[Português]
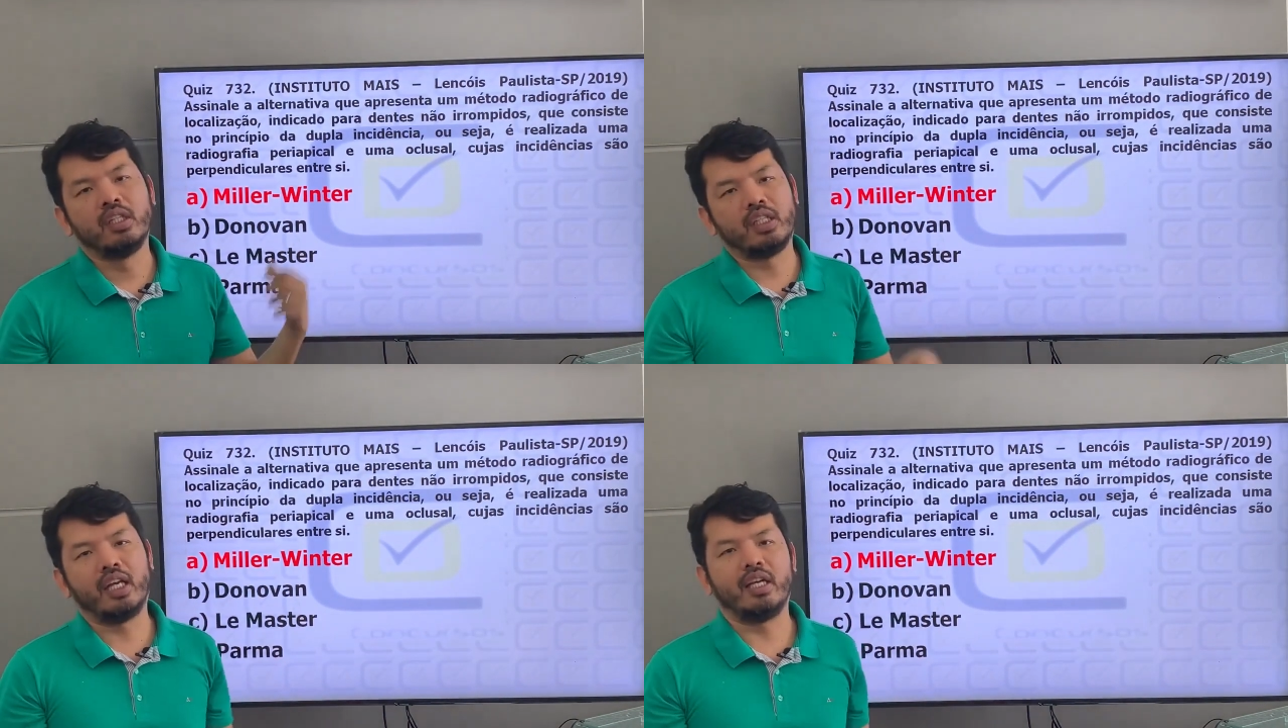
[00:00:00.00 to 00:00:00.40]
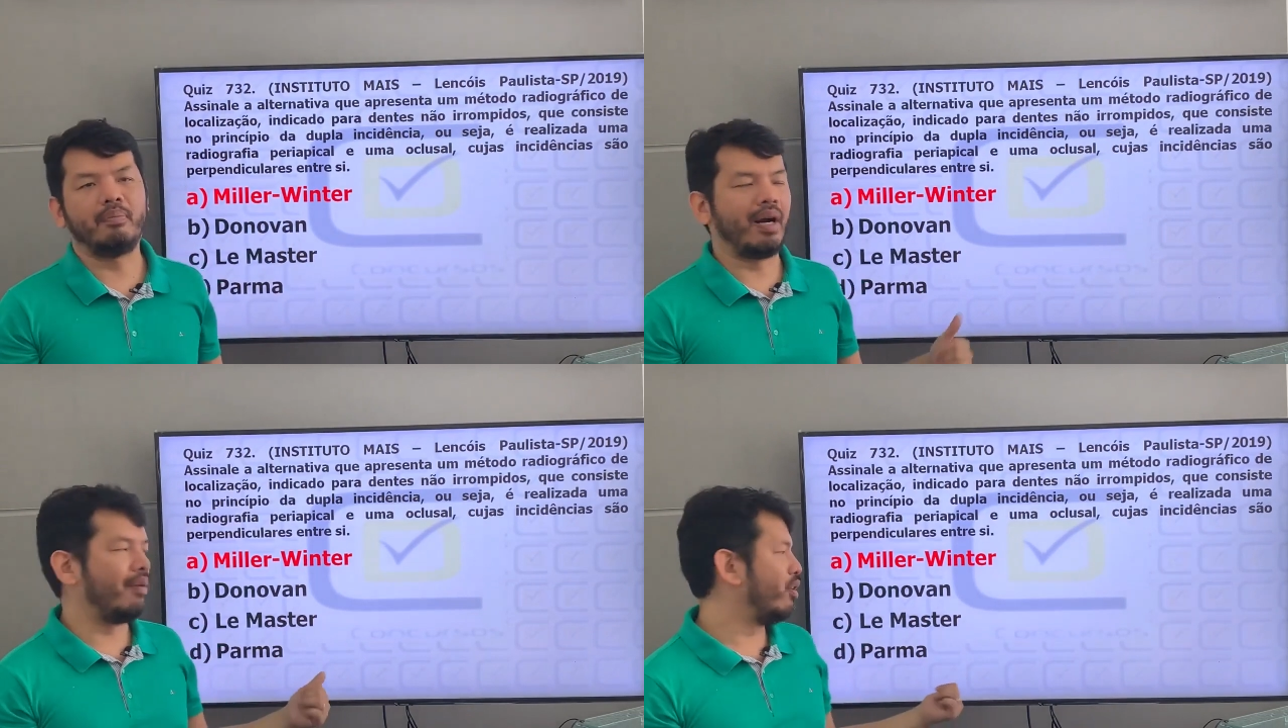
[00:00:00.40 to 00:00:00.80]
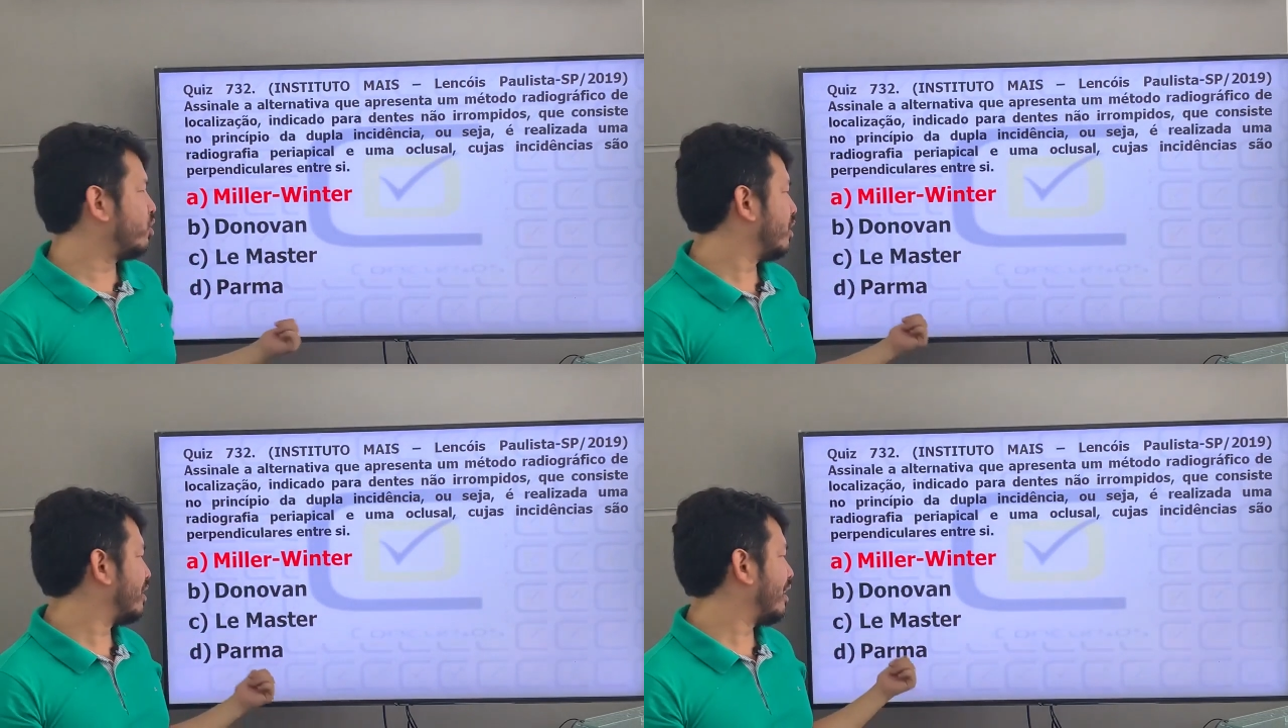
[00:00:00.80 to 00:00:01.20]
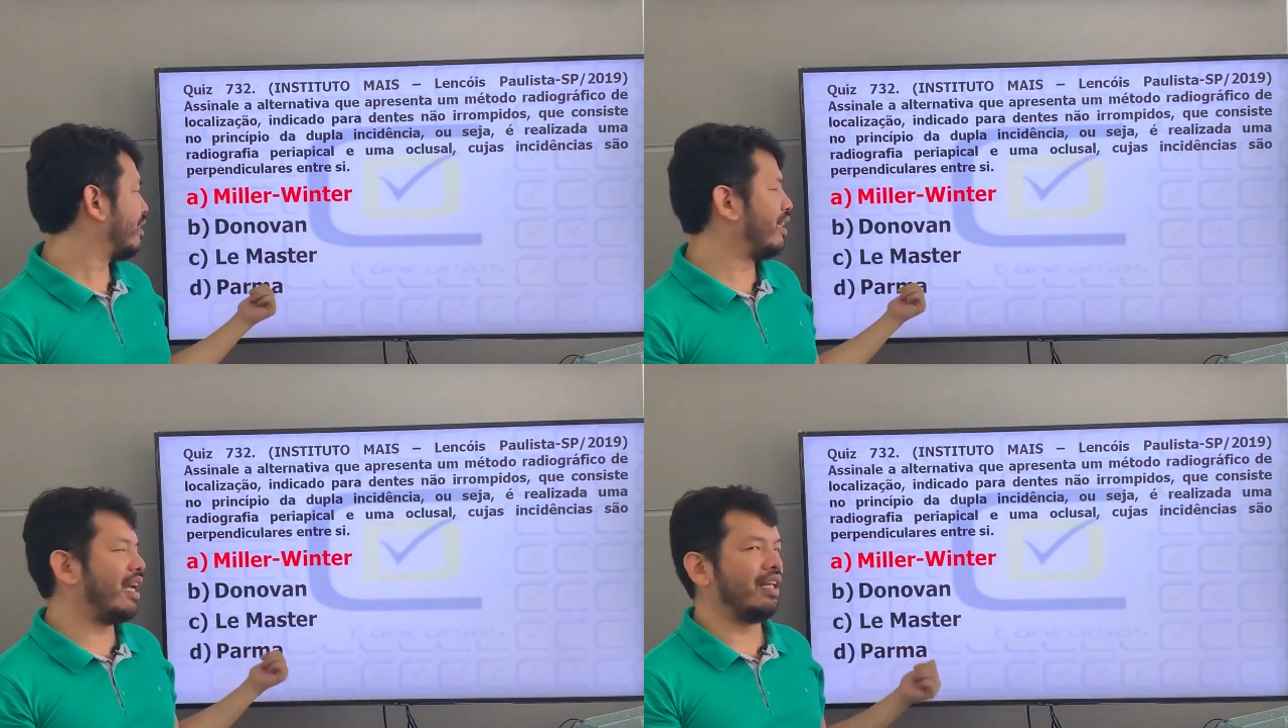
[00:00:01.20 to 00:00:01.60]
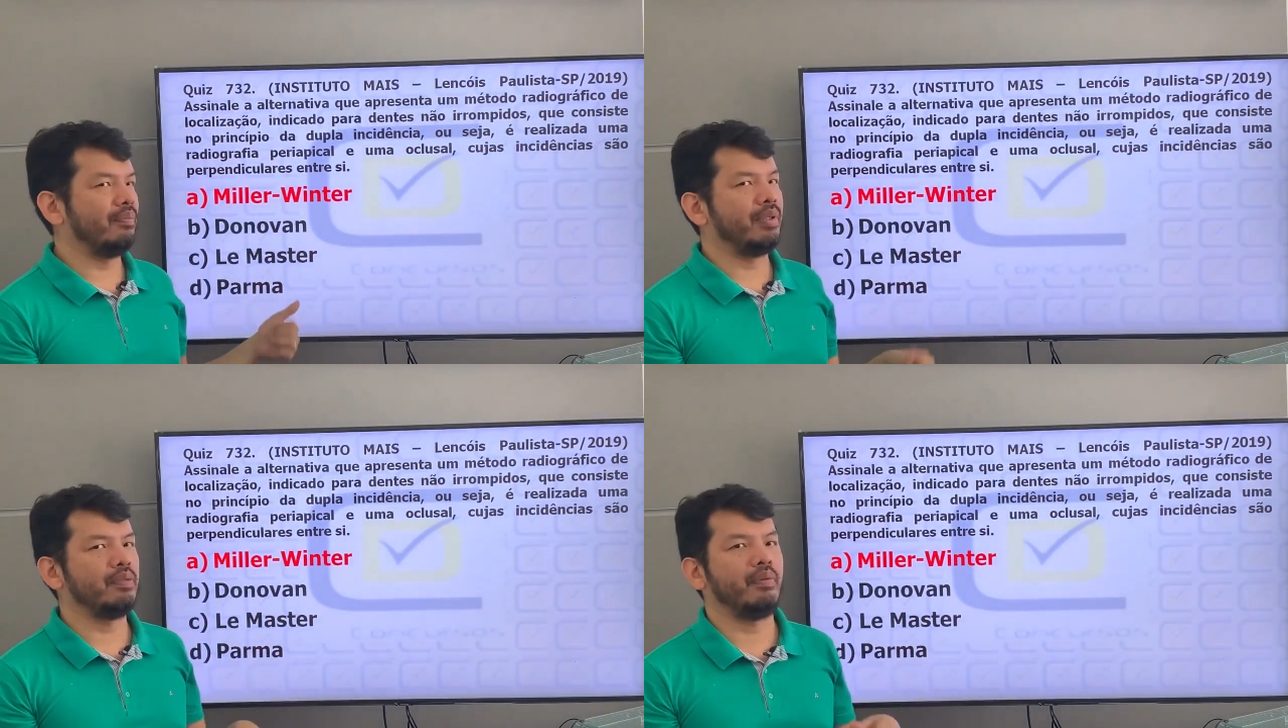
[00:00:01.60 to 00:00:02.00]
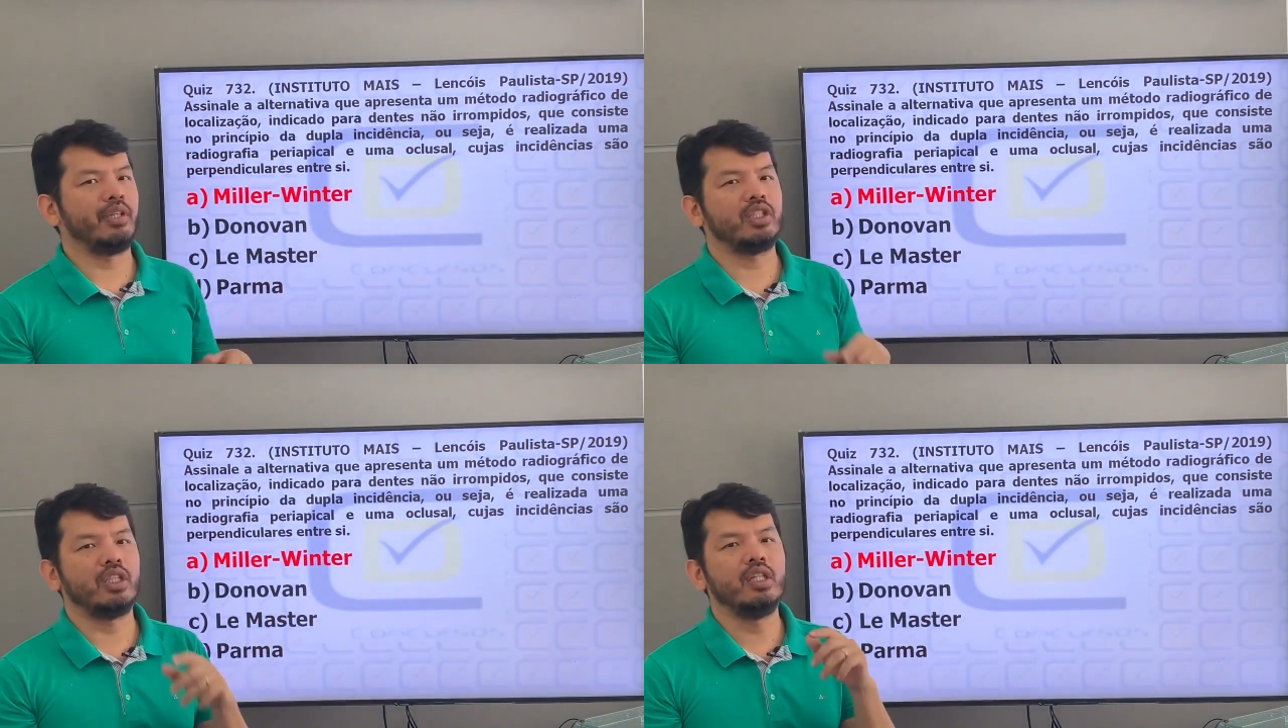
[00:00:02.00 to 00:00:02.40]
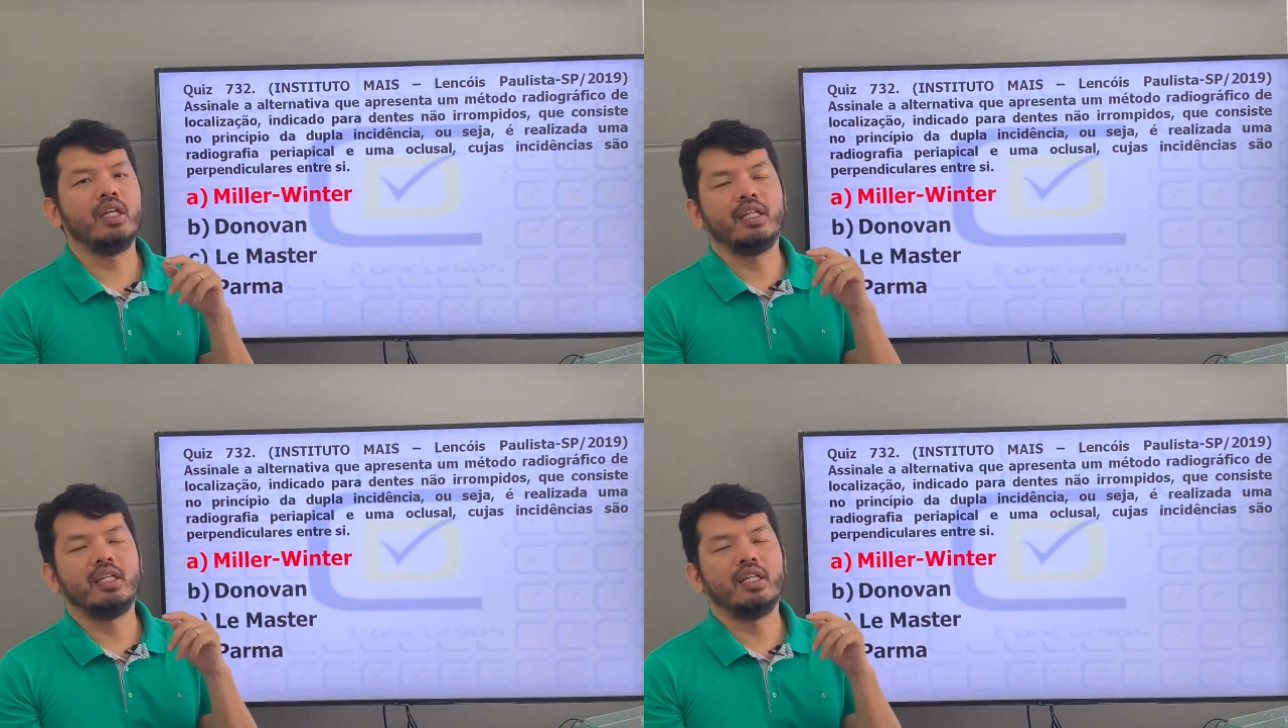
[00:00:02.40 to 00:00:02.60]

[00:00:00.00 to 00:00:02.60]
E aí a Parma é utilizada na, principalmente em